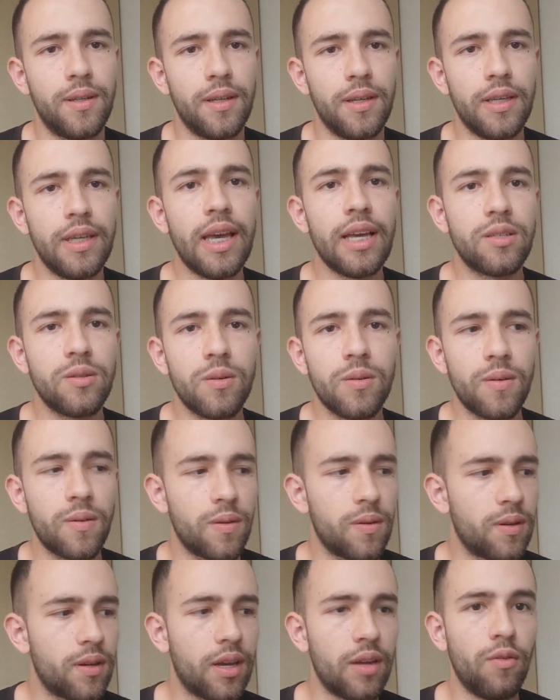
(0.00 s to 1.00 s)
Y eso
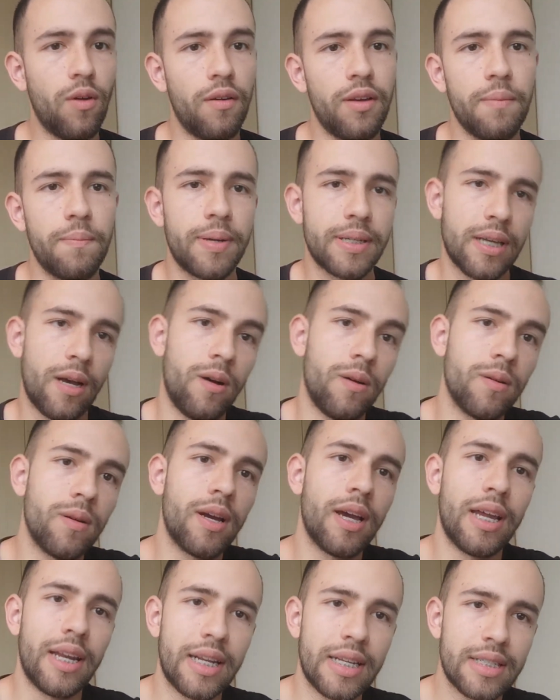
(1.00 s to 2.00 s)
que no había empezado
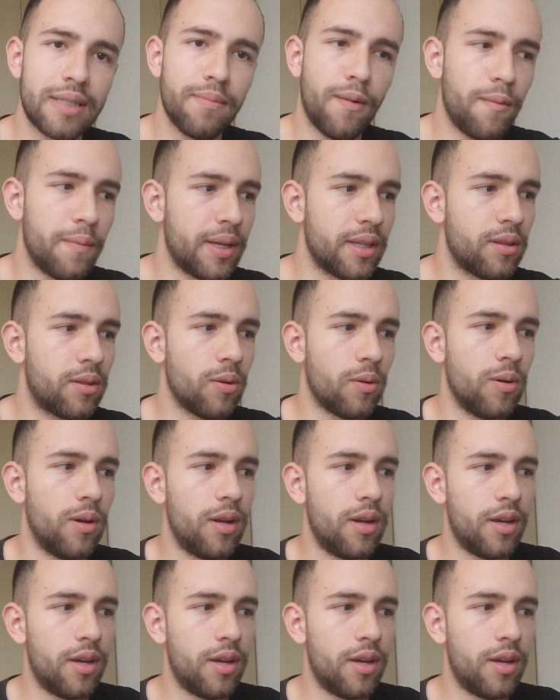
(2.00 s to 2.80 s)
en ese momento,